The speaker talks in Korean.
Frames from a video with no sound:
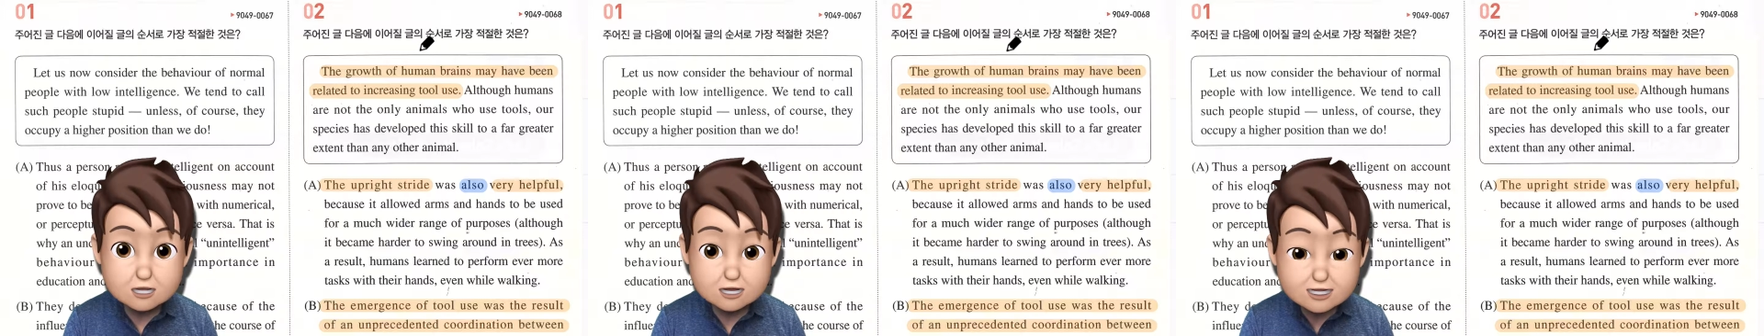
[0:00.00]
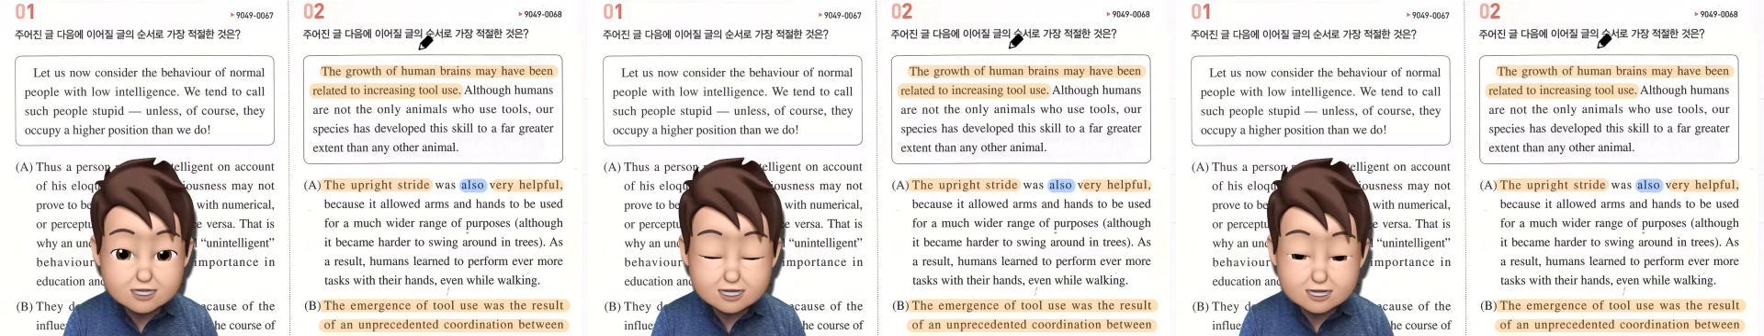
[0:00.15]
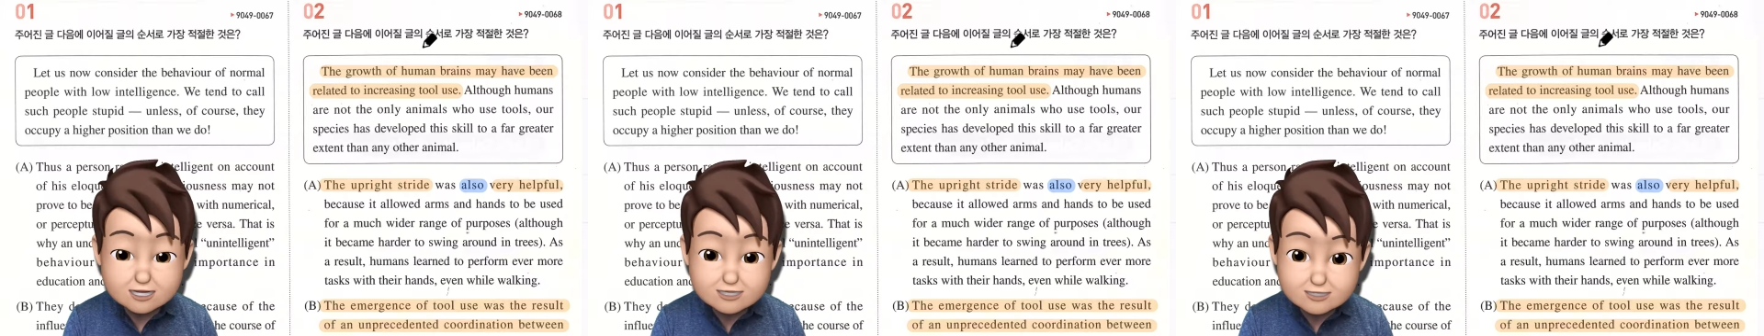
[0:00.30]

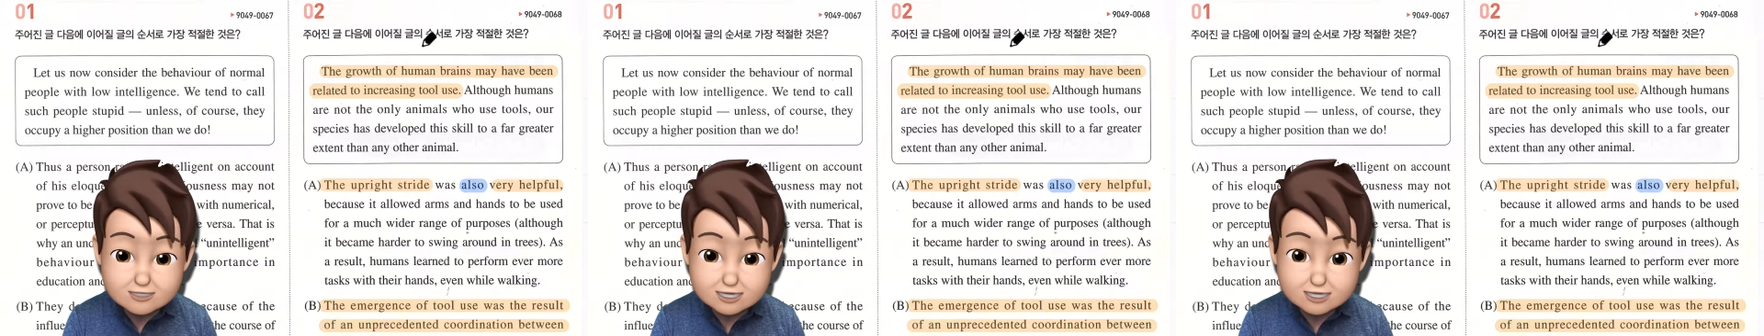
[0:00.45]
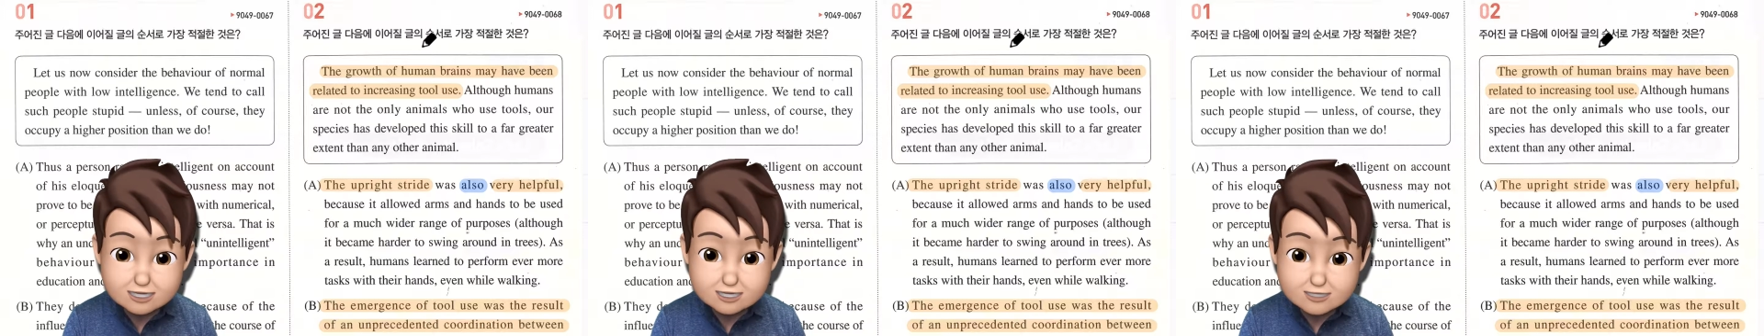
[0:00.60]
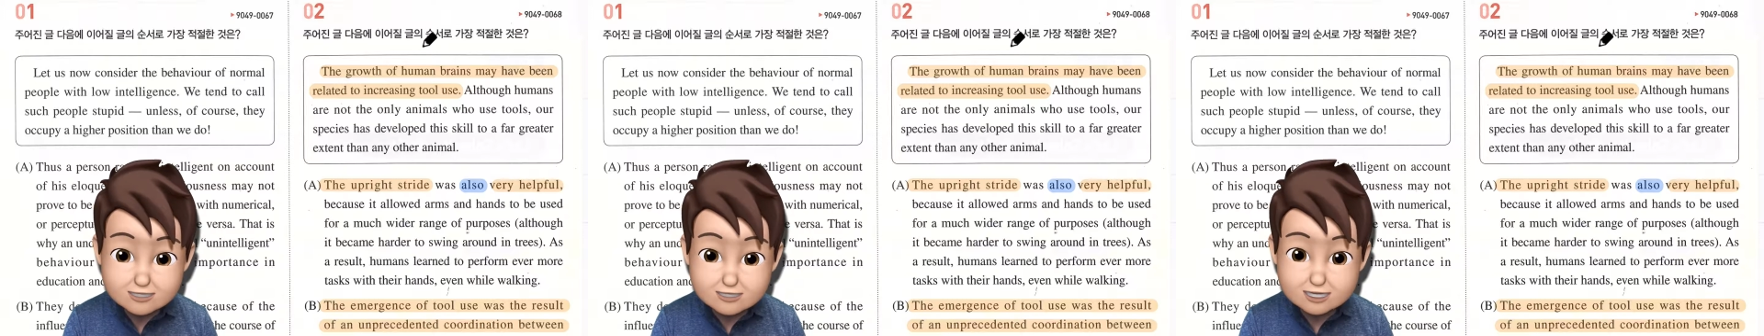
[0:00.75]

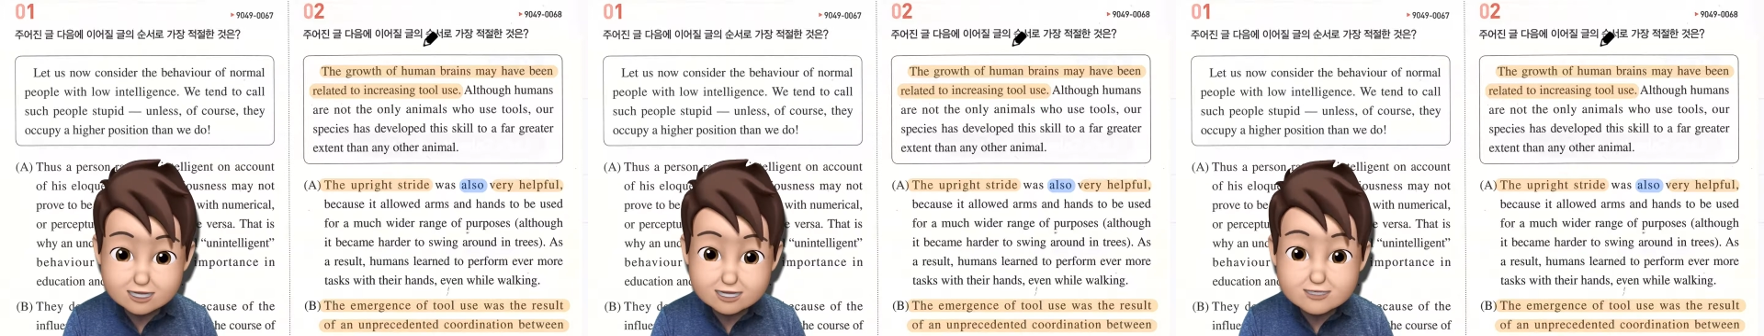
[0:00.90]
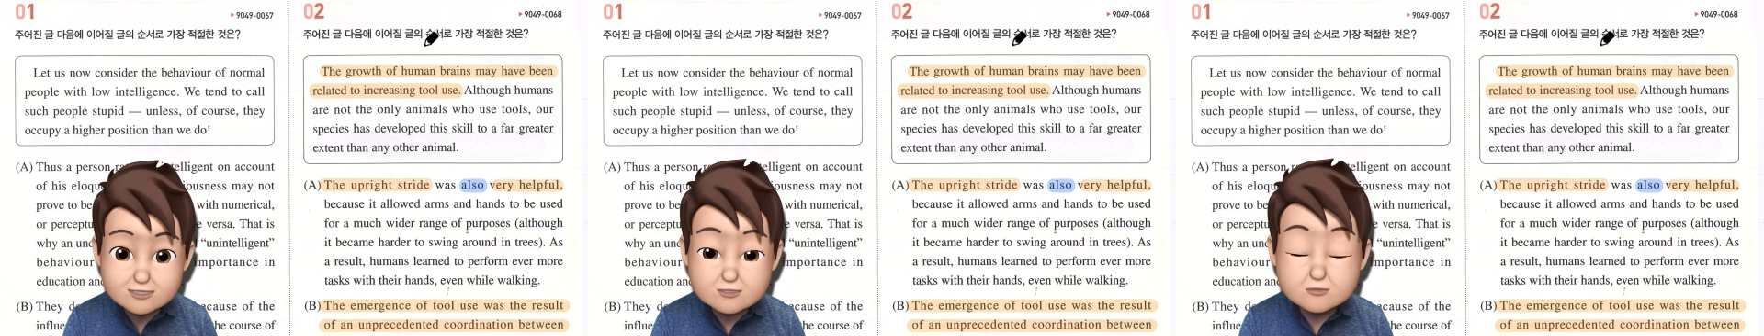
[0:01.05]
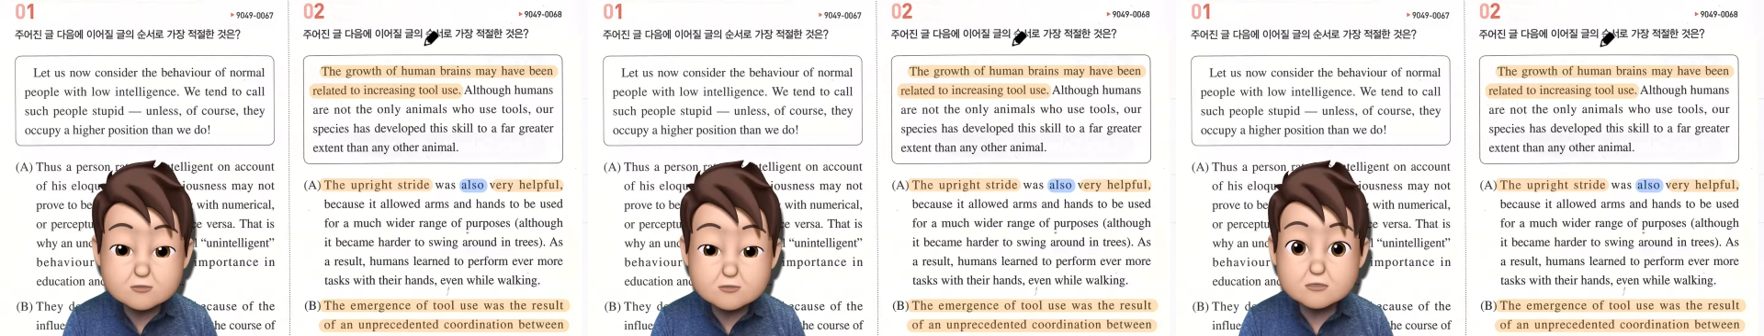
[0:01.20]
항상
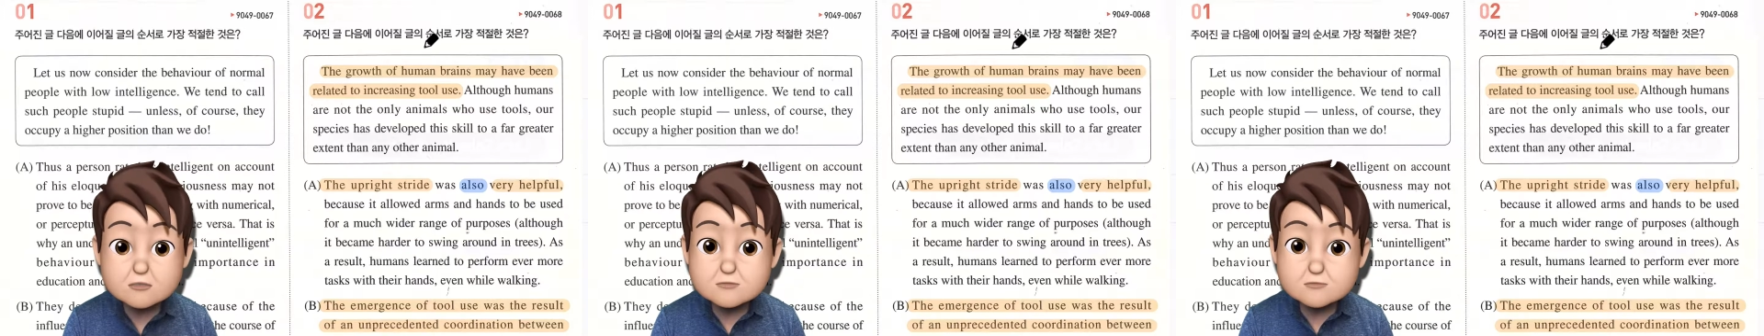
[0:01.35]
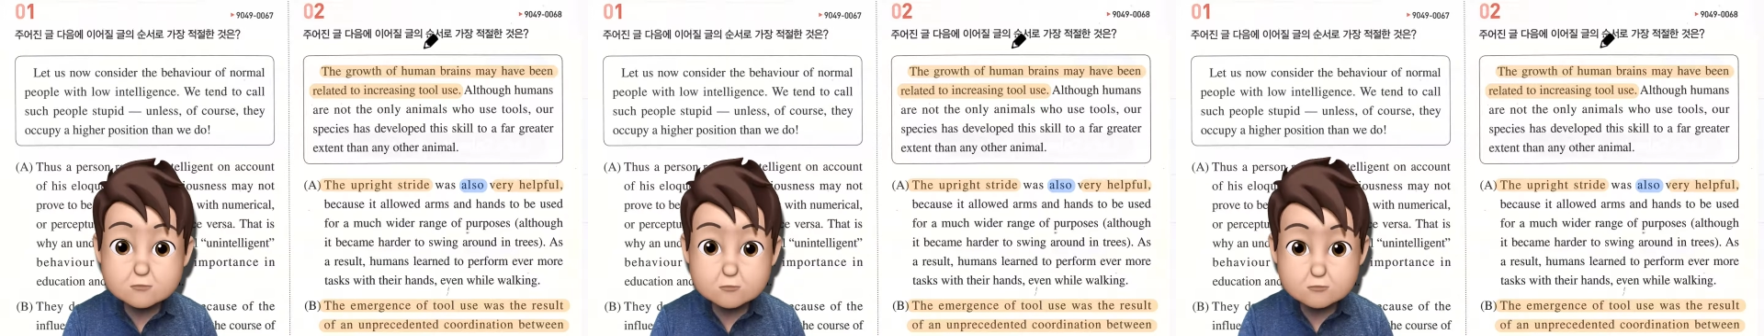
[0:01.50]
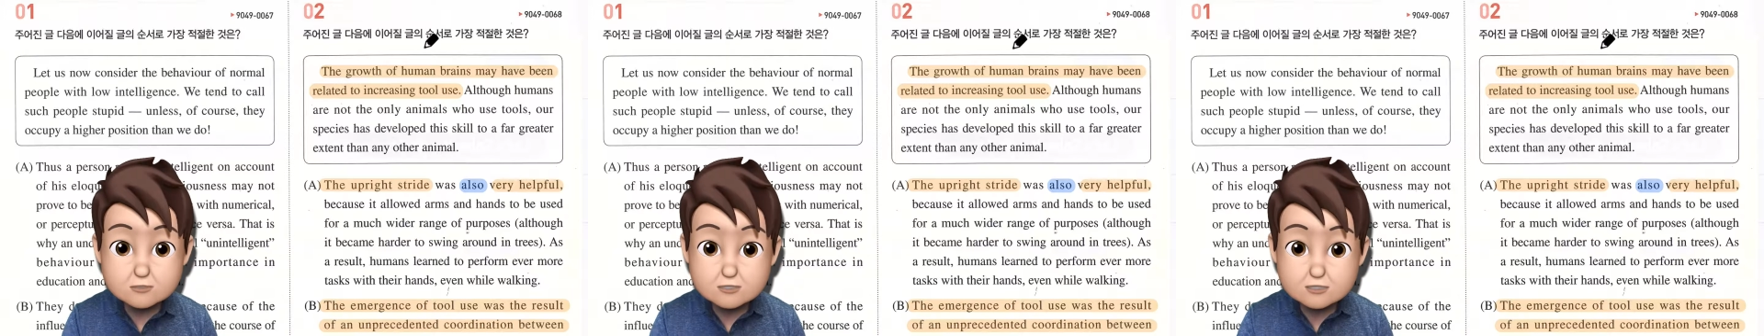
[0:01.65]
단서들을
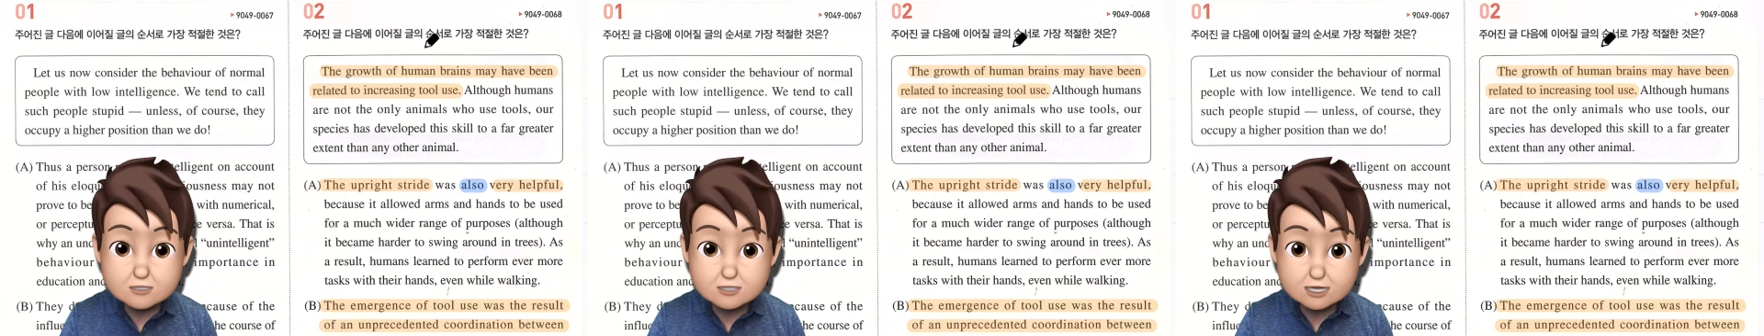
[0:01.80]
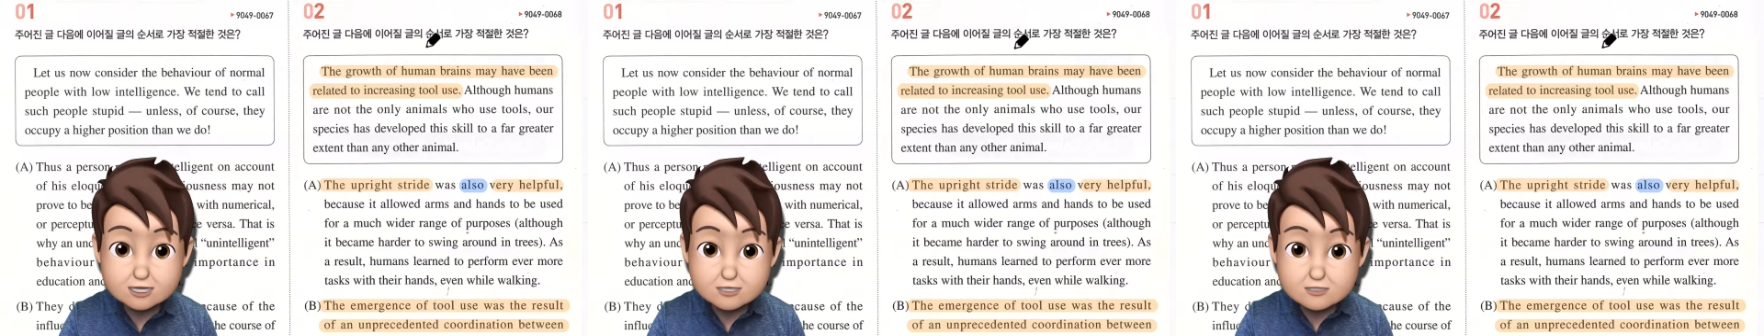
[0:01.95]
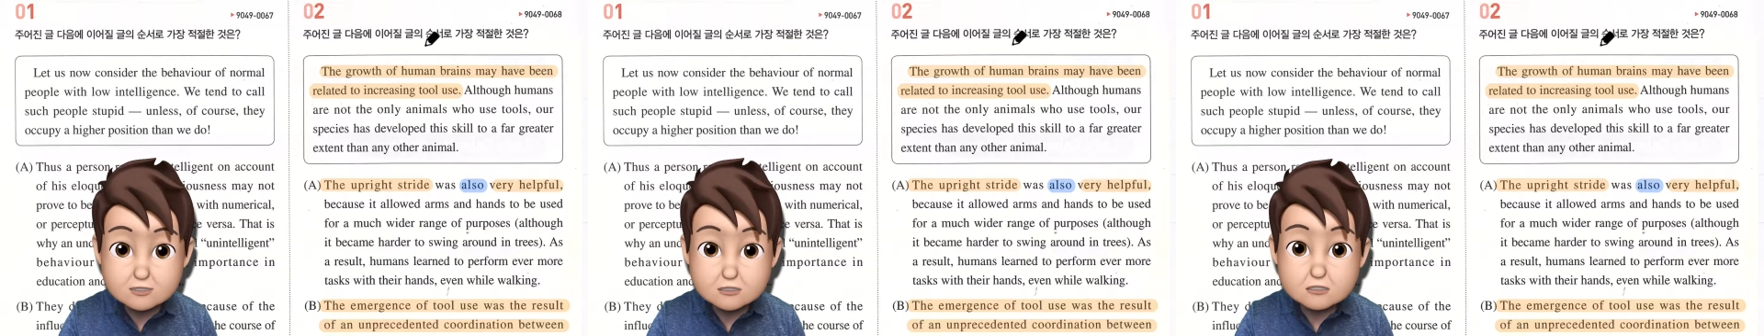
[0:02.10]
표시를
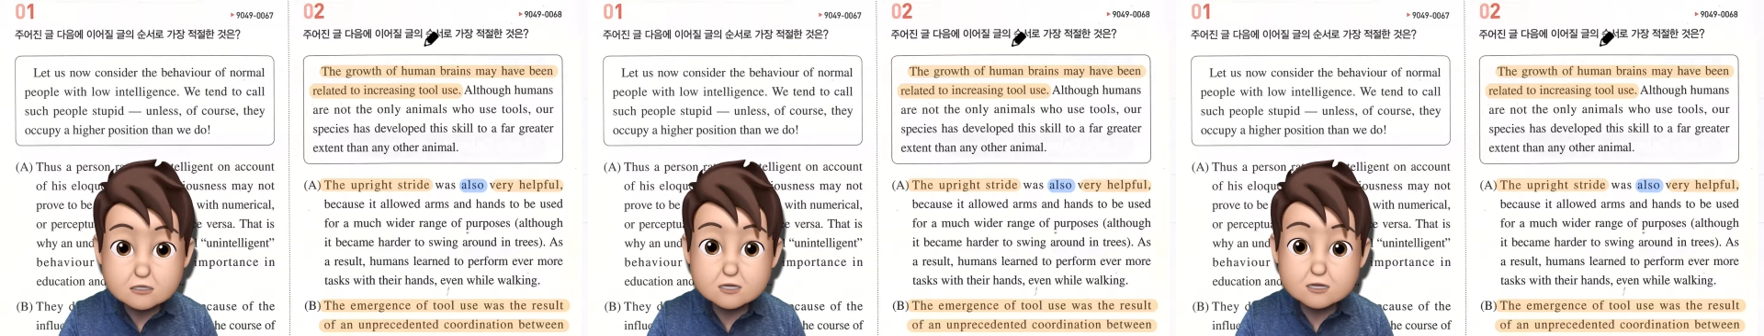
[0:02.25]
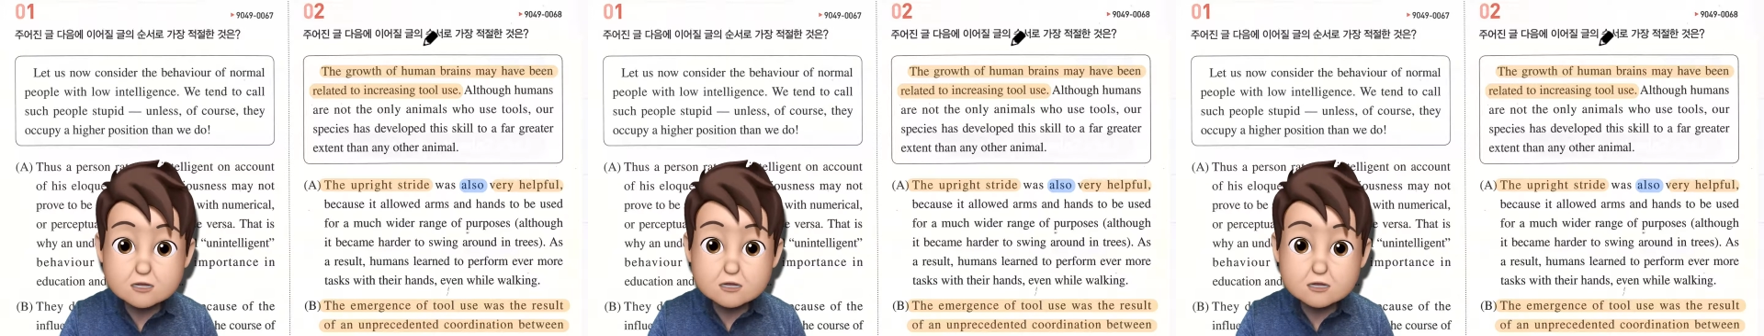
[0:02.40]
해서